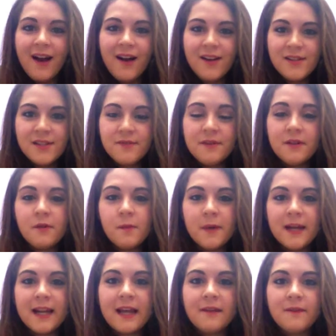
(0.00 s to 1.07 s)
Oggi volevo
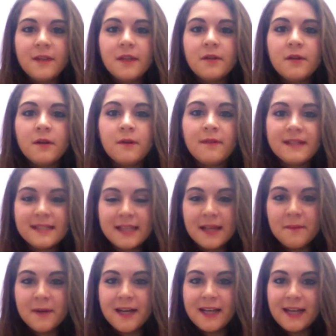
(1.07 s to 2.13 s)
parlarvi di una nuova serie
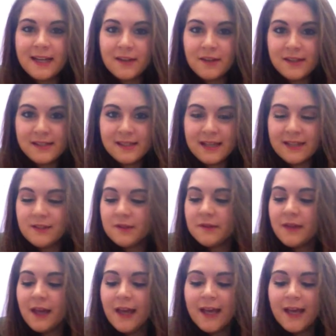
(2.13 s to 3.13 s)
manga che ho iniziato